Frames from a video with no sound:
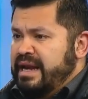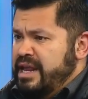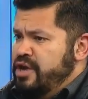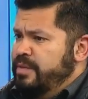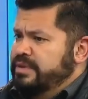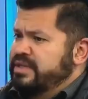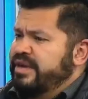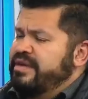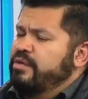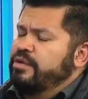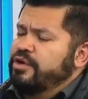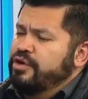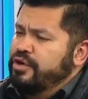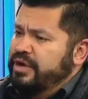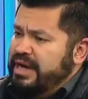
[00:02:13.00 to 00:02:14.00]
El año pasado había un
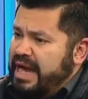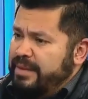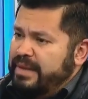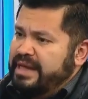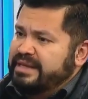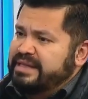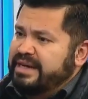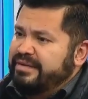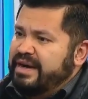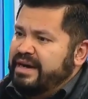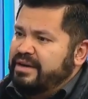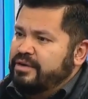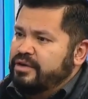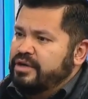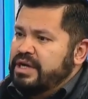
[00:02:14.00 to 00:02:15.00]
cronograma de
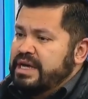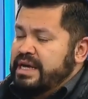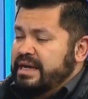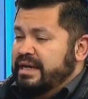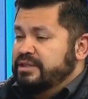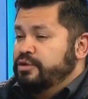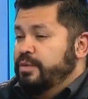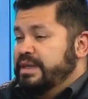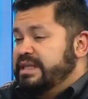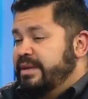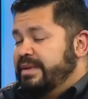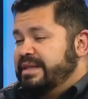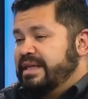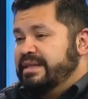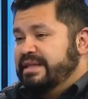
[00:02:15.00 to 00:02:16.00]
trabajo que
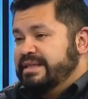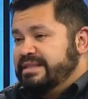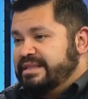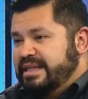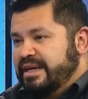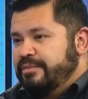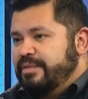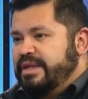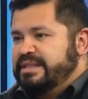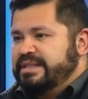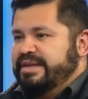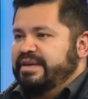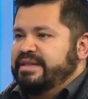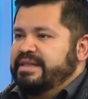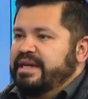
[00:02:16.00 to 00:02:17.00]
supuestamente en diciembre
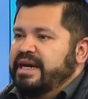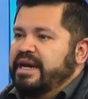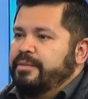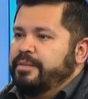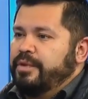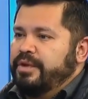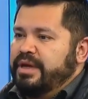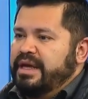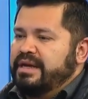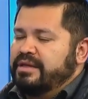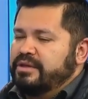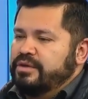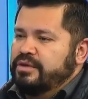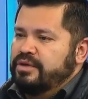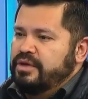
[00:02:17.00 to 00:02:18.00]
se iba a entregar el
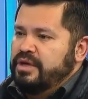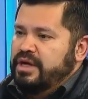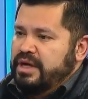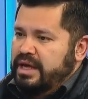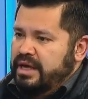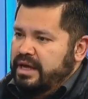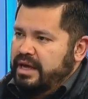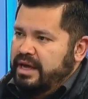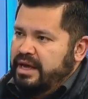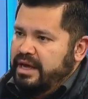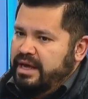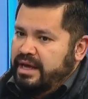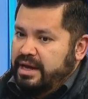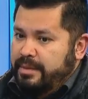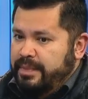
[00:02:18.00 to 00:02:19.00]
proyecto
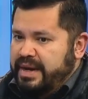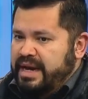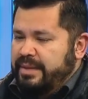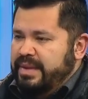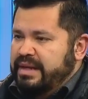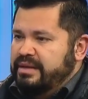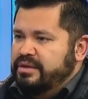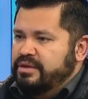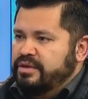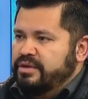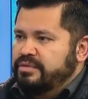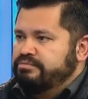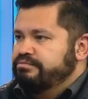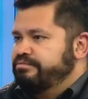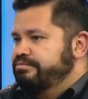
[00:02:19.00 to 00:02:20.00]
en el
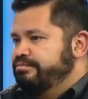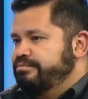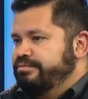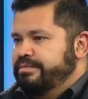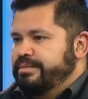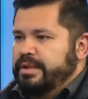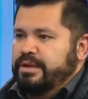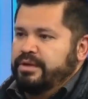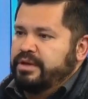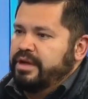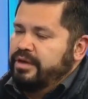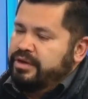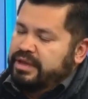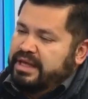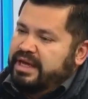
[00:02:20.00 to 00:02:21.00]
Parlamento lo que
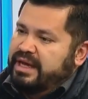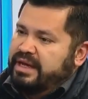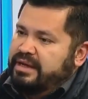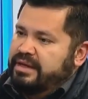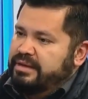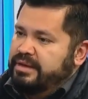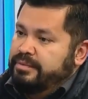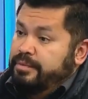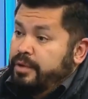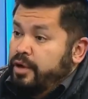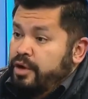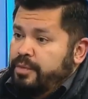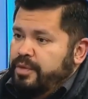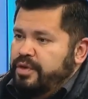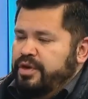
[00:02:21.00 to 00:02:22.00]
hoy día,
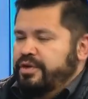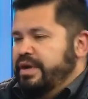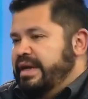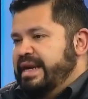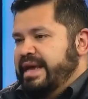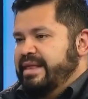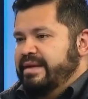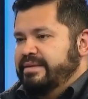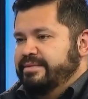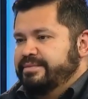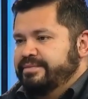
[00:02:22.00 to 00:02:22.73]
hoy por hoy no hay nada.